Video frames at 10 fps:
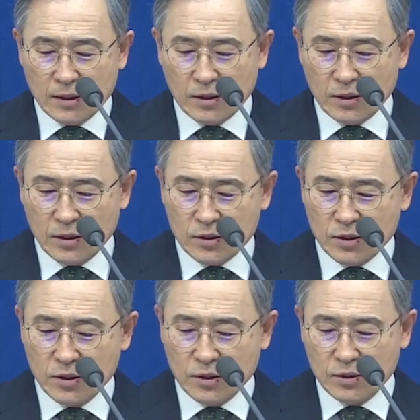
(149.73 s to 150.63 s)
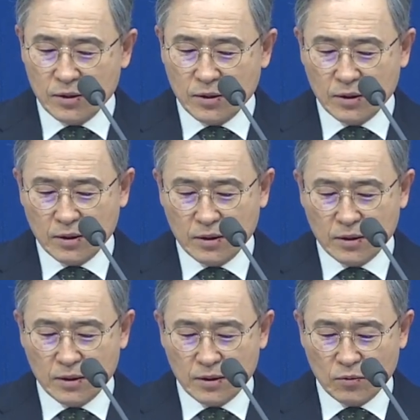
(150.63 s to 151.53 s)
어, 저는
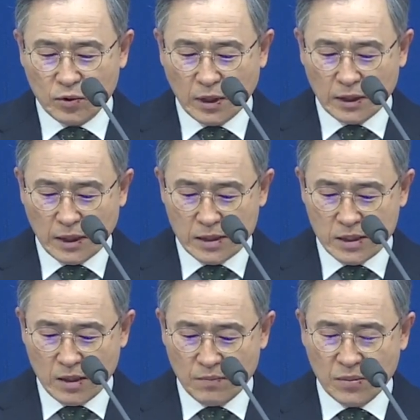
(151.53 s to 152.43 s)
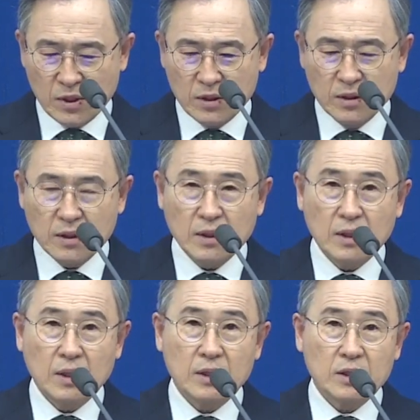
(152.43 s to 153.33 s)
어, 우리가 다시 한번
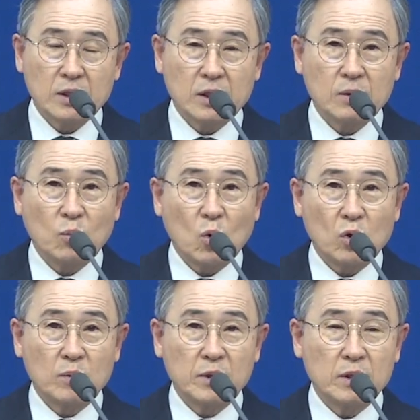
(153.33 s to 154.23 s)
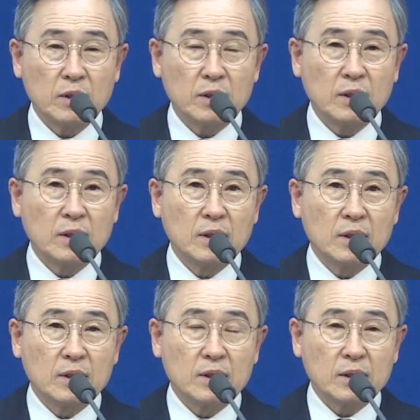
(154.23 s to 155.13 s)
어, 이 복음을
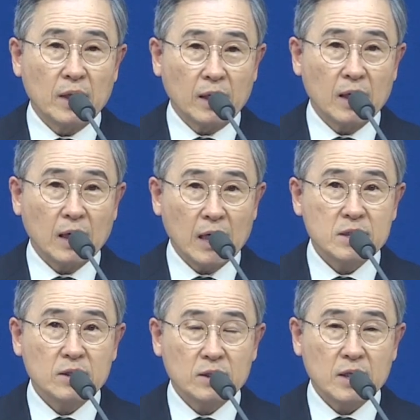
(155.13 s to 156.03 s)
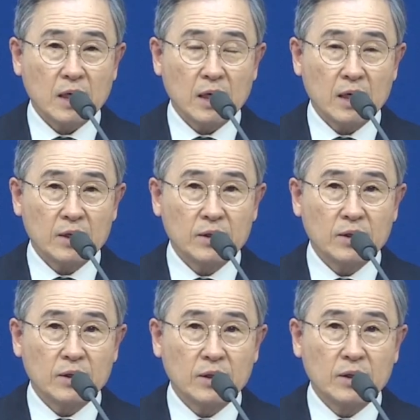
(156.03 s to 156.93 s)
내가 가진 것에
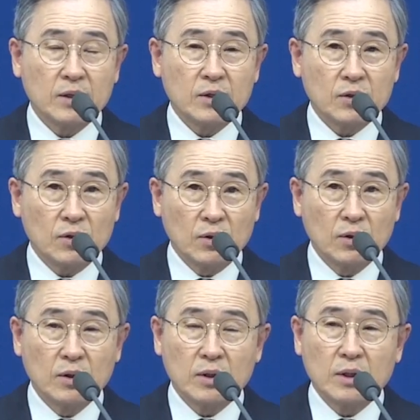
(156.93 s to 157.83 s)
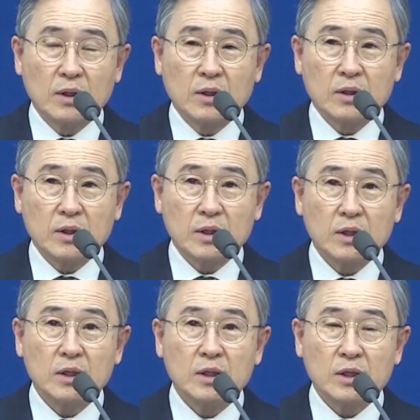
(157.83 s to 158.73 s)
관하여 늘
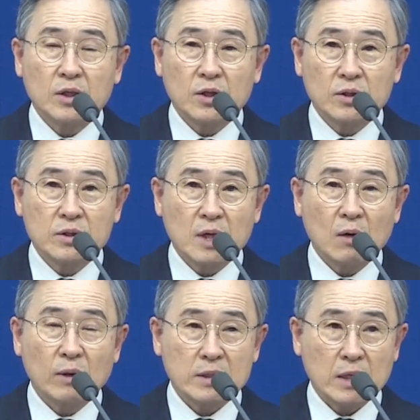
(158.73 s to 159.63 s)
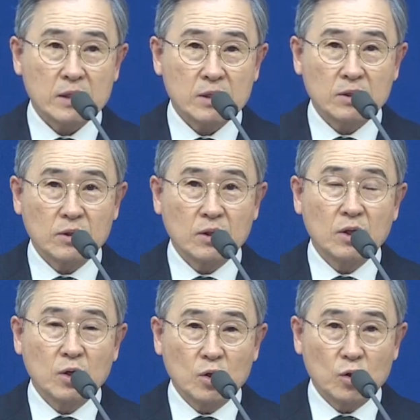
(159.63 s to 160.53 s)
이 현상과 사실을
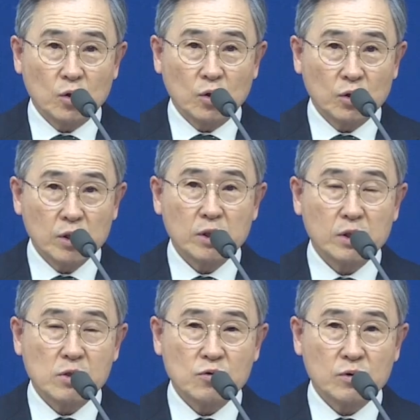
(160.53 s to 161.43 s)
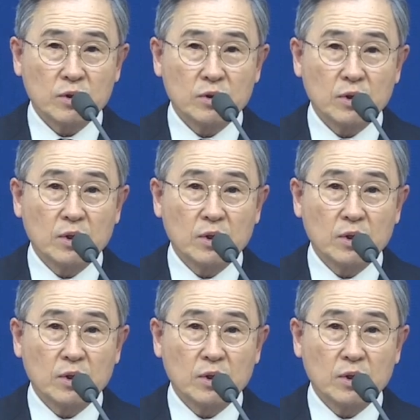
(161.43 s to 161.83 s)
능히 이길 수 있는